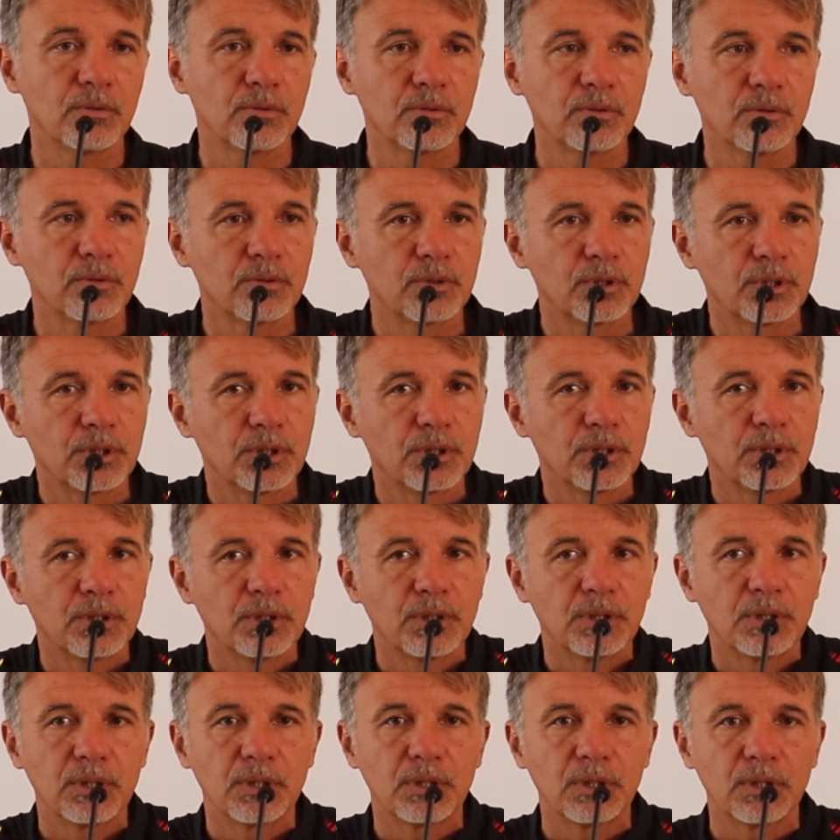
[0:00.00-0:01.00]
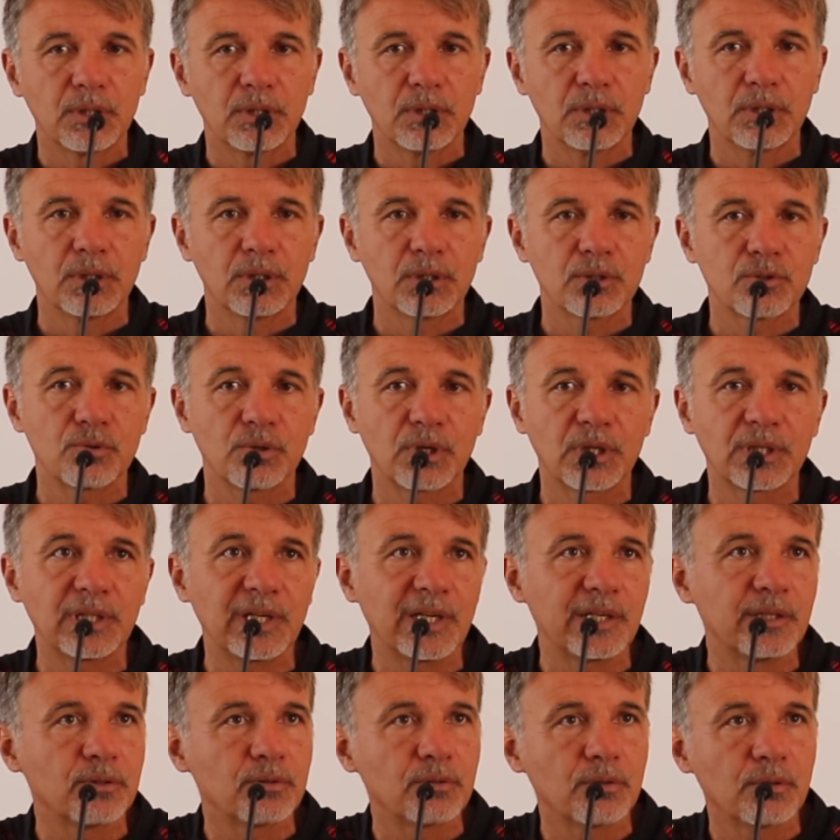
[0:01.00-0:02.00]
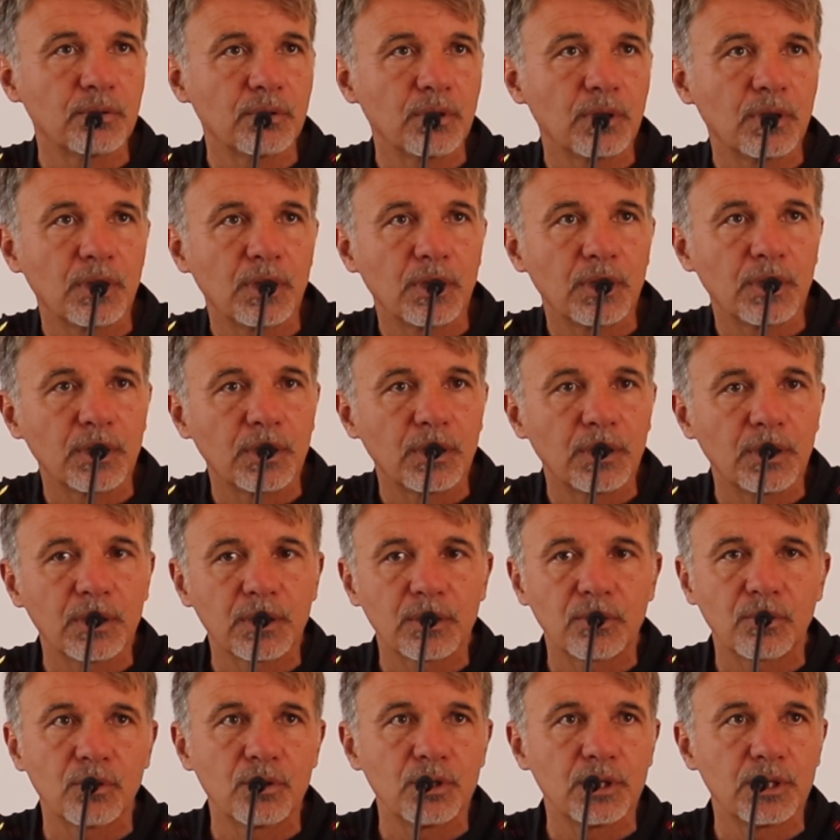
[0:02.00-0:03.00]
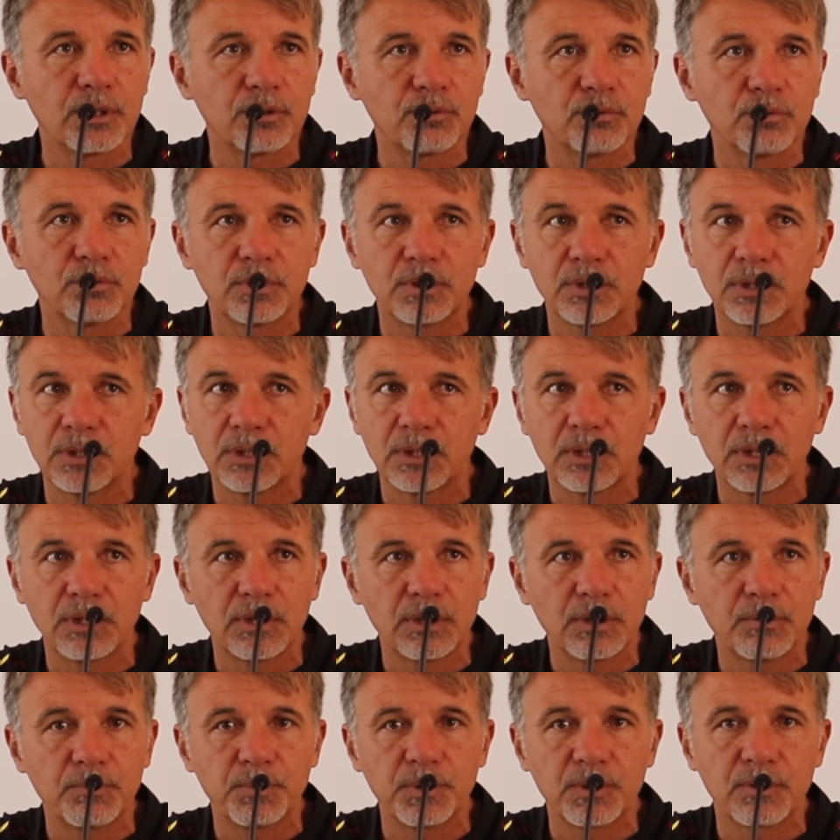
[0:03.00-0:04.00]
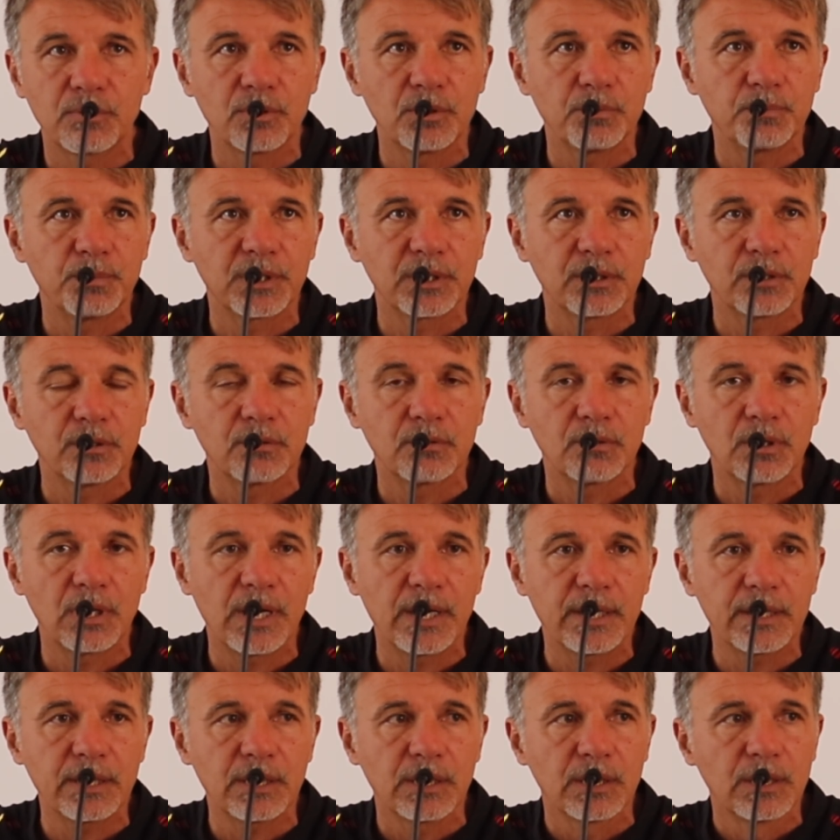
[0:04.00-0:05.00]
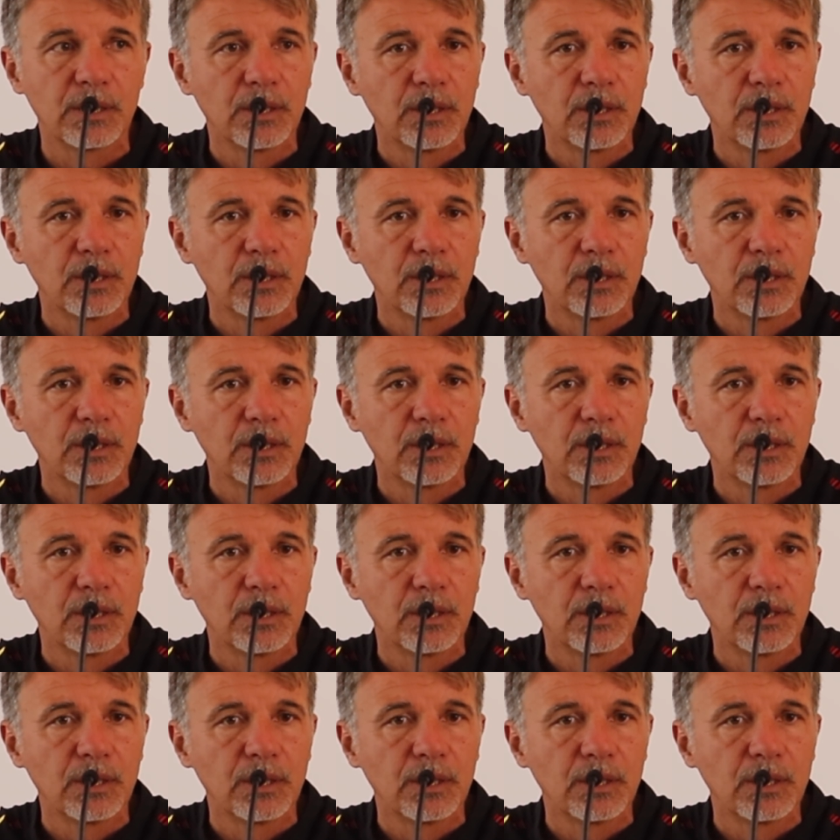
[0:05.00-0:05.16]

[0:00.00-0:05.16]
non, eh, sono attento a cogliere tutti i piccoli particolari,